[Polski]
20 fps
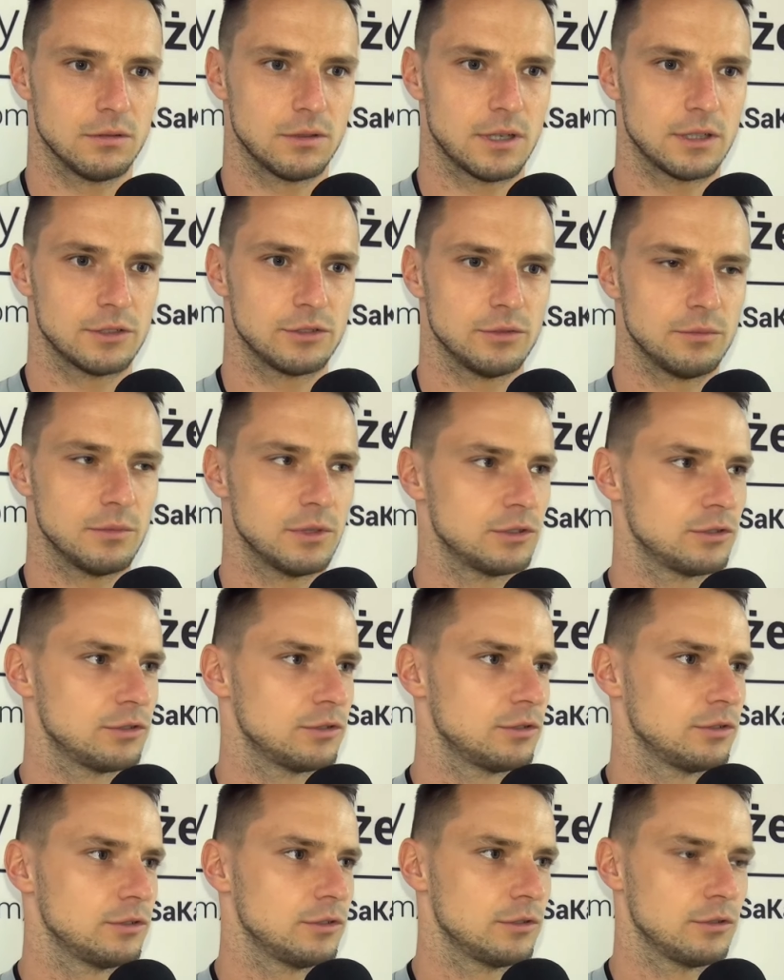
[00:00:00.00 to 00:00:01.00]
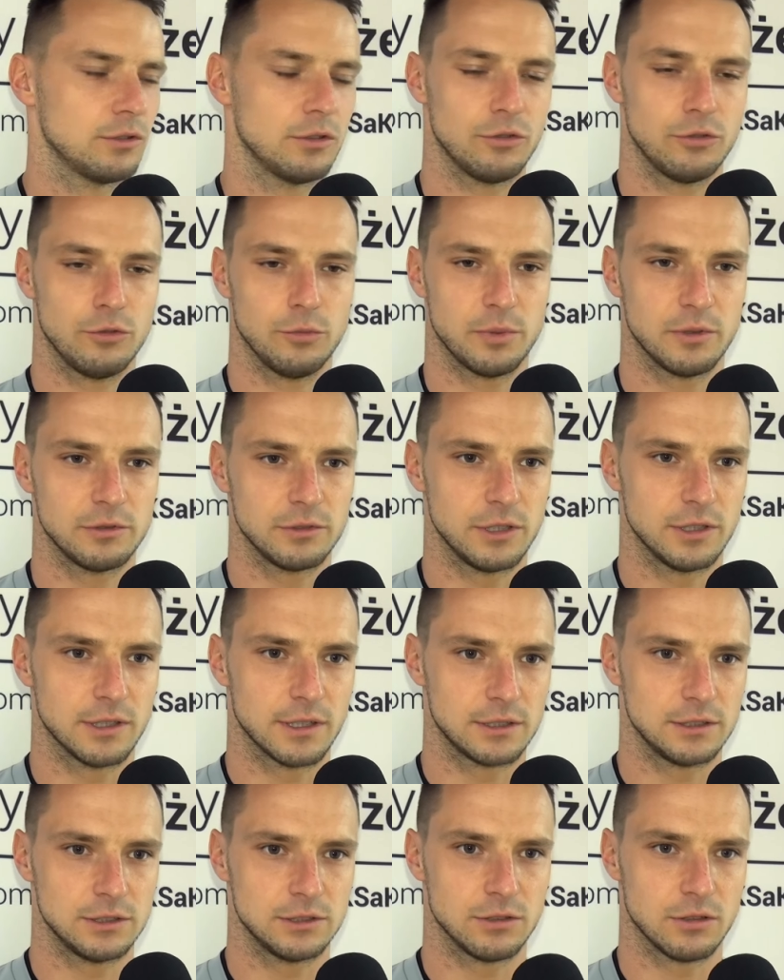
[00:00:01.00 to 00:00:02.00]
każdy mecz to jest zupełnie
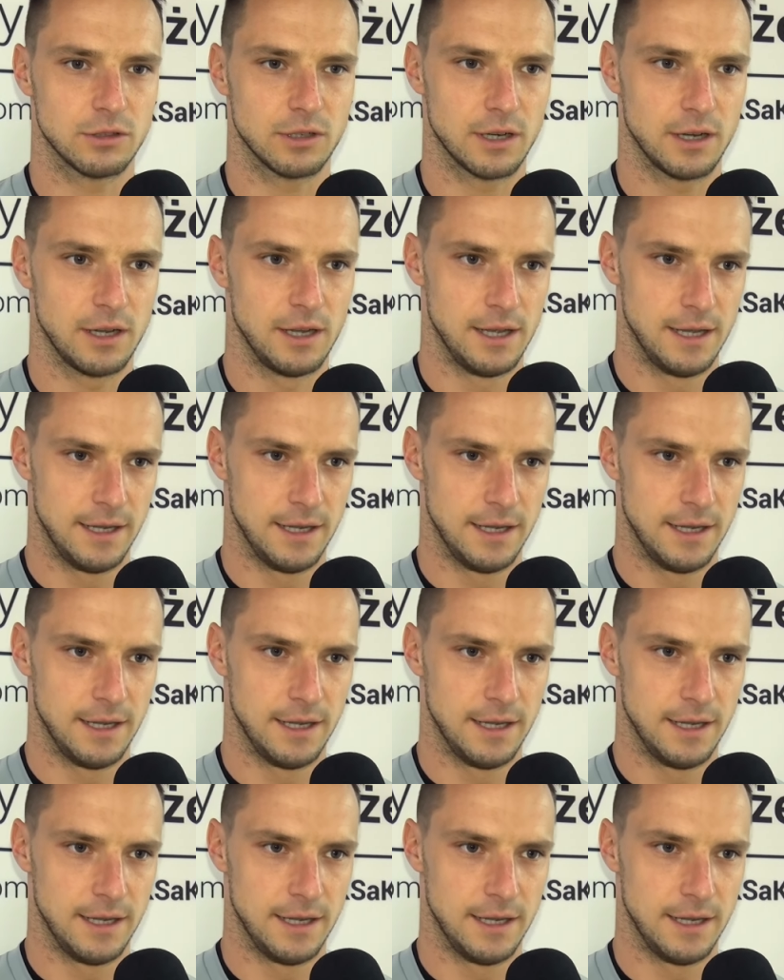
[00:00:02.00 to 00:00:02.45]
inna historia.